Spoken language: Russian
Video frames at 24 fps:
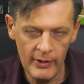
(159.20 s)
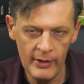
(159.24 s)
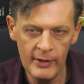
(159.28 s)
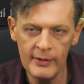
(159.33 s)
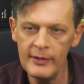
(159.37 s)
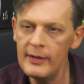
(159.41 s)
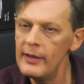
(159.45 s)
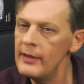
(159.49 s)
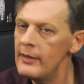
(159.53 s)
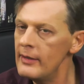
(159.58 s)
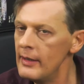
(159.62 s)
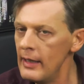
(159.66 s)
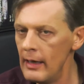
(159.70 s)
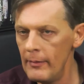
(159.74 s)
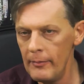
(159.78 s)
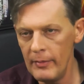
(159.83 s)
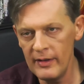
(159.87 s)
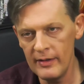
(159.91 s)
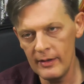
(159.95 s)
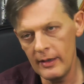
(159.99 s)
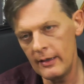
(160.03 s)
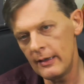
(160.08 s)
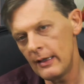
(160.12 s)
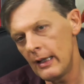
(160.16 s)
и здесь не
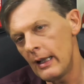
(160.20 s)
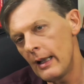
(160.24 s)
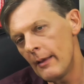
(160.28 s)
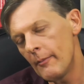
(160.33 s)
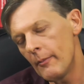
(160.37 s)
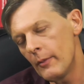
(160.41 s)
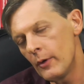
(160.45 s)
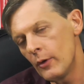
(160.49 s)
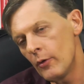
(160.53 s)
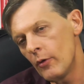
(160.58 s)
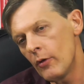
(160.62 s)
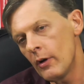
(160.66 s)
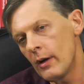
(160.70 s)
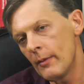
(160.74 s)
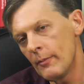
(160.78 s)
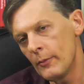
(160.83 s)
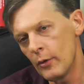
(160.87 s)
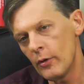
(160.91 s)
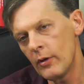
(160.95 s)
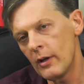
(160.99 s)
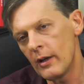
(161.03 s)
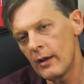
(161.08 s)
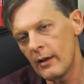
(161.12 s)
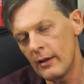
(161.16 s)
обязательно
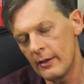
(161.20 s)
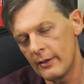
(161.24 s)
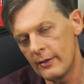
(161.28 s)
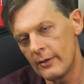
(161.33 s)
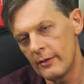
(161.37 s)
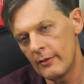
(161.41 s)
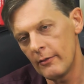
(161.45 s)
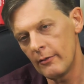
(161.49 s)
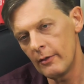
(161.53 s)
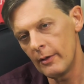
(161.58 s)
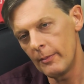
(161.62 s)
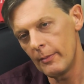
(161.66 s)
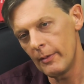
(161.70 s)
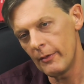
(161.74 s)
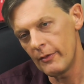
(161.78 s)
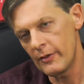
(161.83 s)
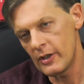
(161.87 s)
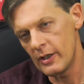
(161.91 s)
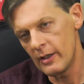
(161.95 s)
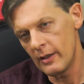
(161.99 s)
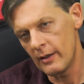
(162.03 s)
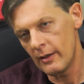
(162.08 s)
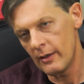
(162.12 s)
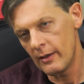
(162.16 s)
много-много раз
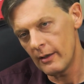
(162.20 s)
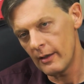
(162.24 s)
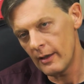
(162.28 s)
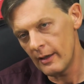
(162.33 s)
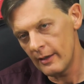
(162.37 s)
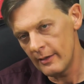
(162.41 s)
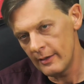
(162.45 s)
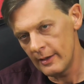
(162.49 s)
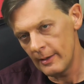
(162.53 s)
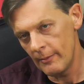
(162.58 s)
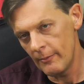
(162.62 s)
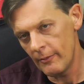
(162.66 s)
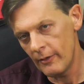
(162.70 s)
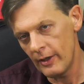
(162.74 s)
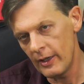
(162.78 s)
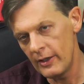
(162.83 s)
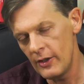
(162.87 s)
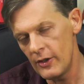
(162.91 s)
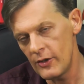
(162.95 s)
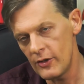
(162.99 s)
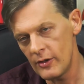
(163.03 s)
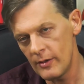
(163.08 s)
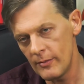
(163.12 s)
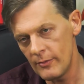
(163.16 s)
выпавшее красным в
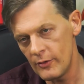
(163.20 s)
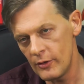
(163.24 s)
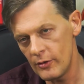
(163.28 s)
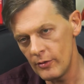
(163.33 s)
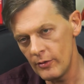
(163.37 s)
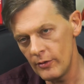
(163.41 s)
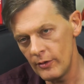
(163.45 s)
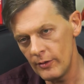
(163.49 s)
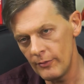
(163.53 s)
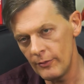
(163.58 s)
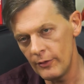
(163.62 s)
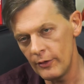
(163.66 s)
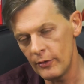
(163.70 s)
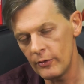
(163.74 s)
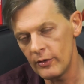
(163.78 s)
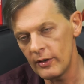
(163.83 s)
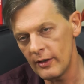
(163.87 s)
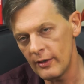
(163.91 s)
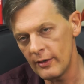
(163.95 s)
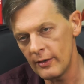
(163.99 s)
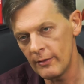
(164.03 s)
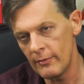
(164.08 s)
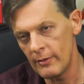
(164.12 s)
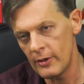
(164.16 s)
конечном счете
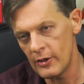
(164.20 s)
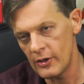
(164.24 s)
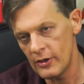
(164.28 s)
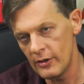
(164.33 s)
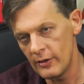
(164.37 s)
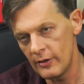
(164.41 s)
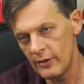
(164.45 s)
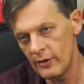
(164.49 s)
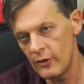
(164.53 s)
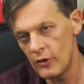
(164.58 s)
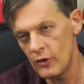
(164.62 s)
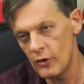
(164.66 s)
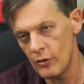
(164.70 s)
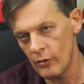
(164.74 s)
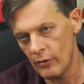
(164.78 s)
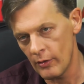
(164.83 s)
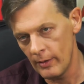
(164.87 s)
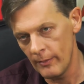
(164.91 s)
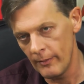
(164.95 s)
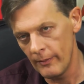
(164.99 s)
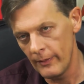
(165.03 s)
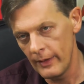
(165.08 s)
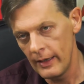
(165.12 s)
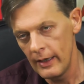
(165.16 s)
все-таки завершится
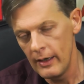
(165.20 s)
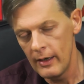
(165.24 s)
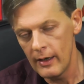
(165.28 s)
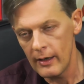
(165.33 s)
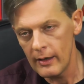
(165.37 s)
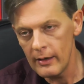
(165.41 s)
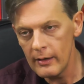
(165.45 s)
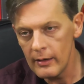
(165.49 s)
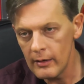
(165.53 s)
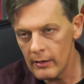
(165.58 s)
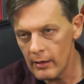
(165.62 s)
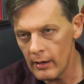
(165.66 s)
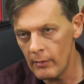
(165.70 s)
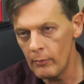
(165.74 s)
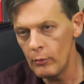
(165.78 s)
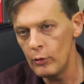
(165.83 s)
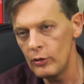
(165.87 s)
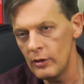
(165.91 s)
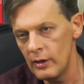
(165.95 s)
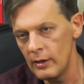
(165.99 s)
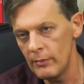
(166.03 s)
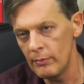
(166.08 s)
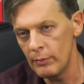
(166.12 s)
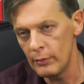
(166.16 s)
черным. Рынок
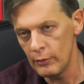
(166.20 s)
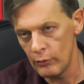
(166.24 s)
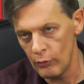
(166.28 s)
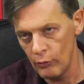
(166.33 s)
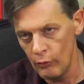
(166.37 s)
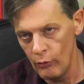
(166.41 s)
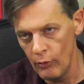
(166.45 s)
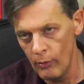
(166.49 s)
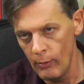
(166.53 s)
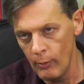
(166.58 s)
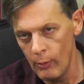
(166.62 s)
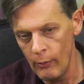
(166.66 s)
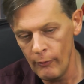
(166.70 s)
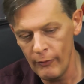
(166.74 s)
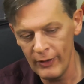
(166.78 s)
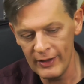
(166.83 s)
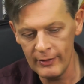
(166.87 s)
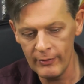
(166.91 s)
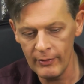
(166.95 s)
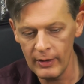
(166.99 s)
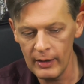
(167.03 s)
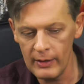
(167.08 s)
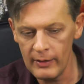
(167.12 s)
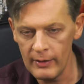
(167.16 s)
работает по-другому.
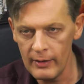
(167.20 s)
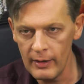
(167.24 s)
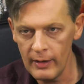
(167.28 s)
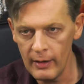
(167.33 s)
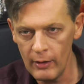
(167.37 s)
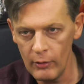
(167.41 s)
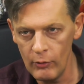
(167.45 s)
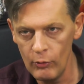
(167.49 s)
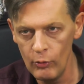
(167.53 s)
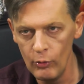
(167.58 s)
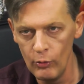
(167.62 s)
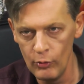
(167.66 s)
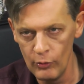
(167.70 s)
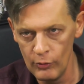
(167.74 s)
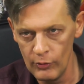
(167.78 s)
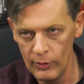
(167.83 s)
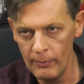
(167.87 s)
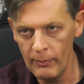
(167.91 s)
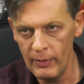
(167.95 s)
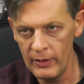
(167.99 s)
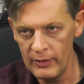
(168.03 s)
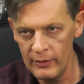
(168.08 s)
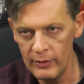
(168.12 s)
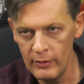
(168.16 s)
Возврат на какую-то
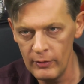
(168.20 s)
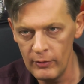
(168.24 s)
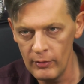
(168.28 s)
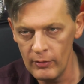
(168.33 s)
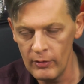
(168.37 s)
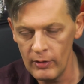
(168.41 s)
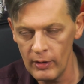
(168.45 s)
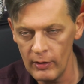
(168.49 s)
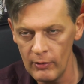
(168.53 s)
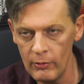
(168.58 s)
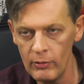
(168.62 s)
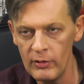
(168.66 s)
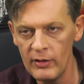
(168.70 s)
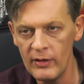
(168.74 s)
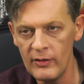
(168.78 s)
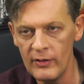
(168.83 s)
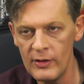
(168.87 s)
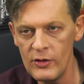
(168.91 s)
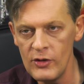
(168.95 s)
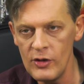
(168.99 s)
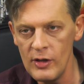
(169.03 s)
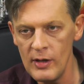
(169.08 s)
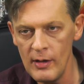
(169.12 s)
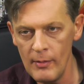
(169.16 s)
позицию, на какое-то
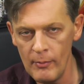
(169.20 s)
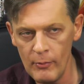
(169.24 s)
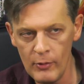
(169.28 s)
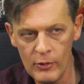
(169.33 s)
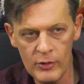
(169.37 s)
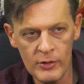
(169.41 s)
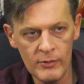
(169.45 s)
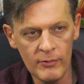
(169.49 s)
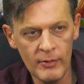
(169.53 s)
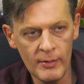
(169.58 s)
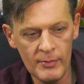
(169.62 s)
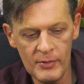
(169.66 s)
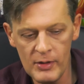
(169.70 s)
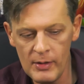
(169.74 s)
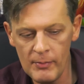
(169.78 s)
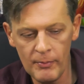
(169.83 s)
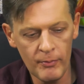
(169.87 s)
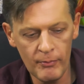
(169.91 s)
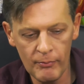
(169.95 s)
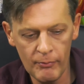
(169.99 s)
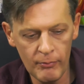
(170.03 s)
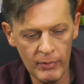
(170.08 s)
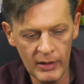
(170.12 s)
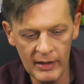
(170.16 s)
значение может вообще
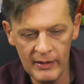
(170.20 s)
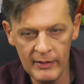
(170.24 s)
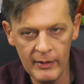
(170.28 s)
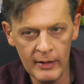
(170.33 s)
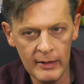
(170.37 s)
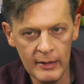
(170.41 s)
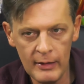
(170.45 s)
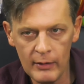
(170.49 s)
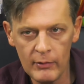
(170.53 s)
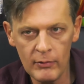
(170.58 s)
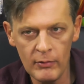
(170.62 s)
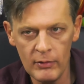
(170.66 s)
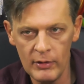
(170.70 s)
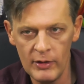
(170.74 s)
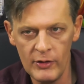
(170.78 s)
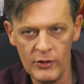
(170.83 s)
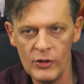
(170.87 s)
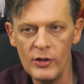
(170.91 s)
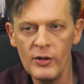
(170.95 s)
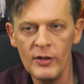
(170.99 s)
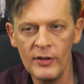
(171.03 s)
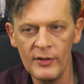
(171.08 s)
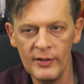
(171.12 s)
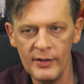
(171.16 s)
произойти только
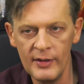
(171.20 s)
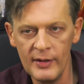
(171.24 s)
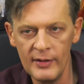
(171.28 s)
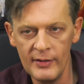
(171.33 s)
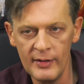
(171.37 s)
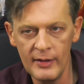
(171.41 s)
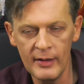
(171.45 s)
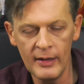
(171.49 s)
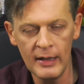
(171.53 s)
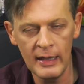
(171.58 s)
через 10